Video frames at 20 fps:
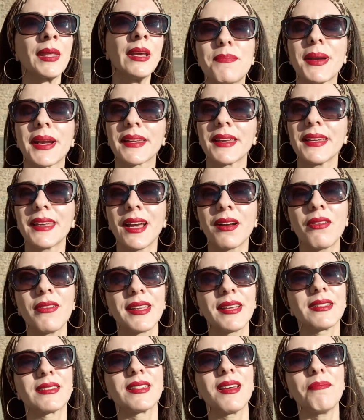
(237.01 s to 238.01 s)
E para quem quer
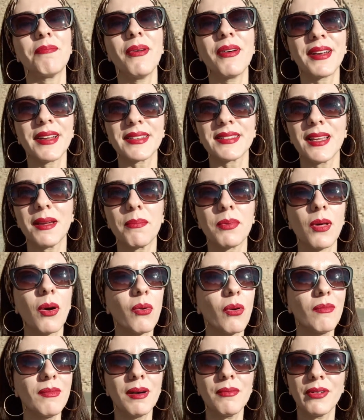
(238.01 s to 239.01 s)
conhecer, por exemplo,
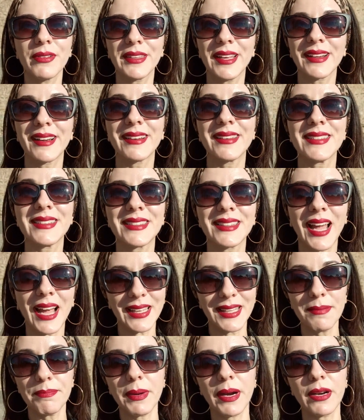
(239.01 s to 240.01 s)
alguma bodega que está aqui